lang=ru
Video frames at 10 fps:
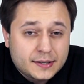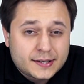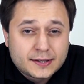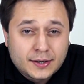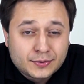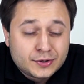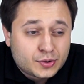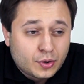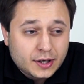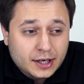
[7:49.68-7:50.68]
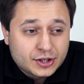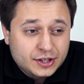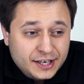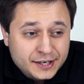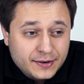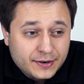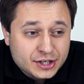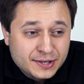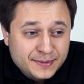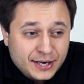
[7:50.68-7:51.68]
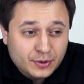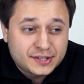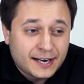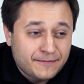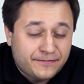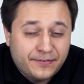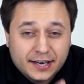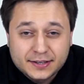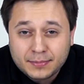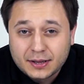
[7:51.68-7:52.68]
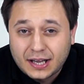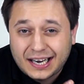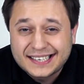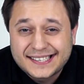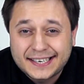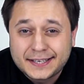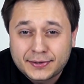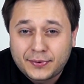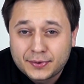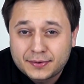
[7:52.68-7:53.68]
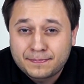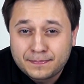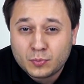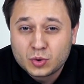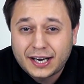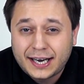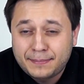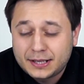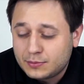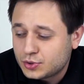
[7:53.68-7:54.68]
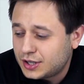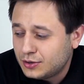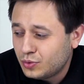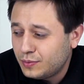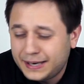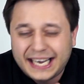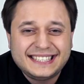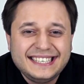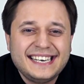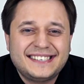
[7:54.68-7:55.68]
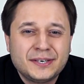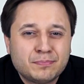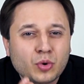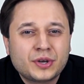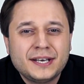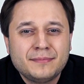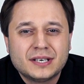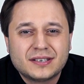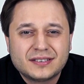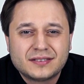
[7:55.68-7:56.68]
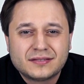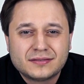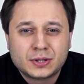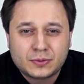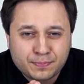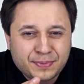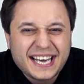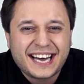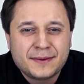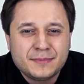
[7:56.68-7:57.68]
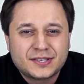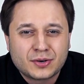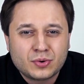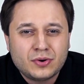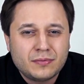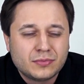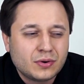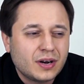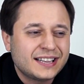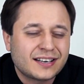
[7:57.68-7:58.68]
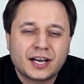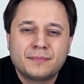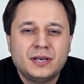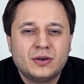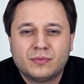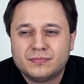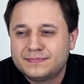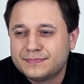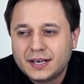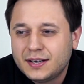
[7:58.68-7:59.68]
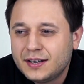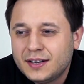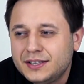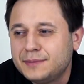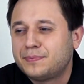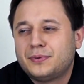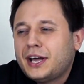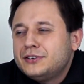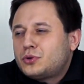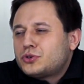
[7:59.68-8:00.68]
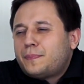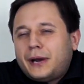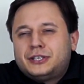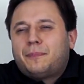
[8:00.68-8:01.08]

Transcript: и сказал, вот не сколько даже деньги важны, мне вот сам факт был наказать этого вот мудака, потому что, ну, блядь, ездить бухими, э, вот пьяными за рулем, ну, это как минимум я не даже, блядь, не